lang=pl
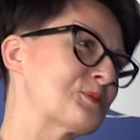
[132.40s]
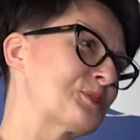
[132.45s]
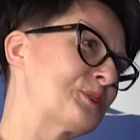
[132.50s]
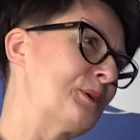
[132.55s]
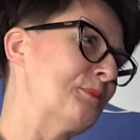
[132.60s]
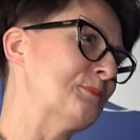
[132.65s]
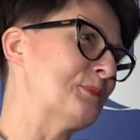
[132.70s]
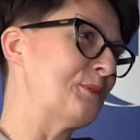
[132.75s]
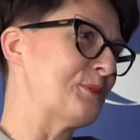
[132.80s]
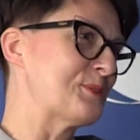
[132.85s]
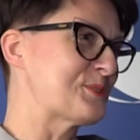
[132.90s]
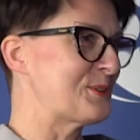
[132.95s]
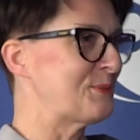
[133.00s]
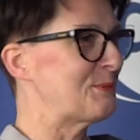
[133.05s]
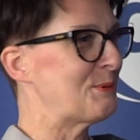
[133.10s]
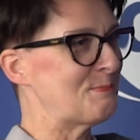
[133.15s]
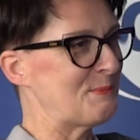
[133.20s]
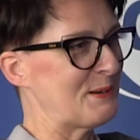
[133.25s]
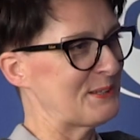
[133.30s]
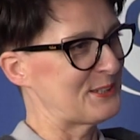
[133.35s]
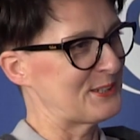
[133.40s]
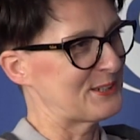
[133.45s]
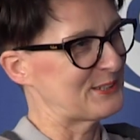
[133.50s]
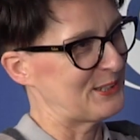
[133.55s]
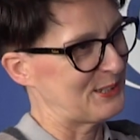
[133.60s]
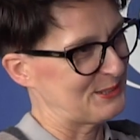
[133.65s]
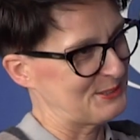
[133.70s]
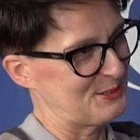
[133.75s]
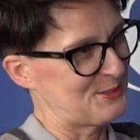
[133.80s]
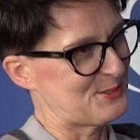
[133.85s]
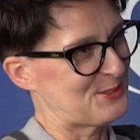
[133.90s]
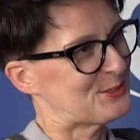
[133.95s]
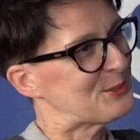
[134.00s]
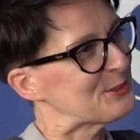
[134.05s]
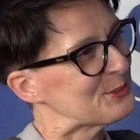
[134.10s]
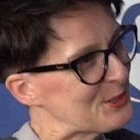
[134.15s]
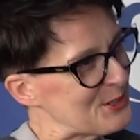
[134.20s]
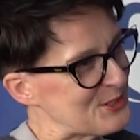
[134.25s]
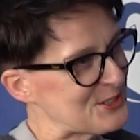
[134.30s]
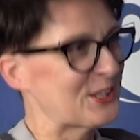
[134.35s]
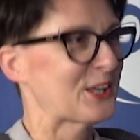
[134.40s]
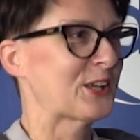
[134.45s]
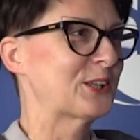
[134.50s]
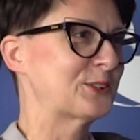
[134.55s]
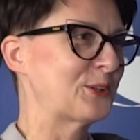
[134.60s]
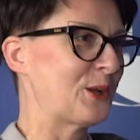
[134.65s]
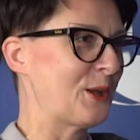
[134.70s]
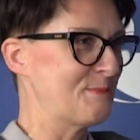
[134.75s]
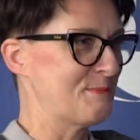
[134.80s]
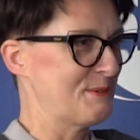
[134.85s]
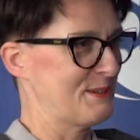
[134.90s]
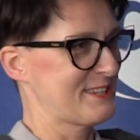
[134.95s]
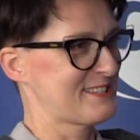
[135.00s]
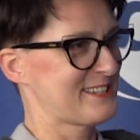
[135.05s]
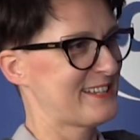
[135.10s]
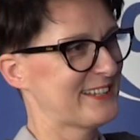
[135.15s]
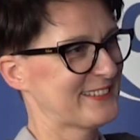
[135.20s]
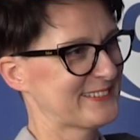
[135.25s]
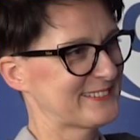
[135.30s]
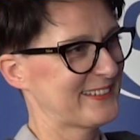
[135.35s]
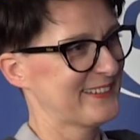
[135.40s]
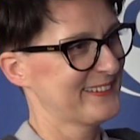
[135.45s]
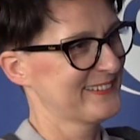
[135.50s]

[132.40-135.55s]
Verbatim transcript: skromną osobą, panie redaktorze. To też taka trochę moja zaleta.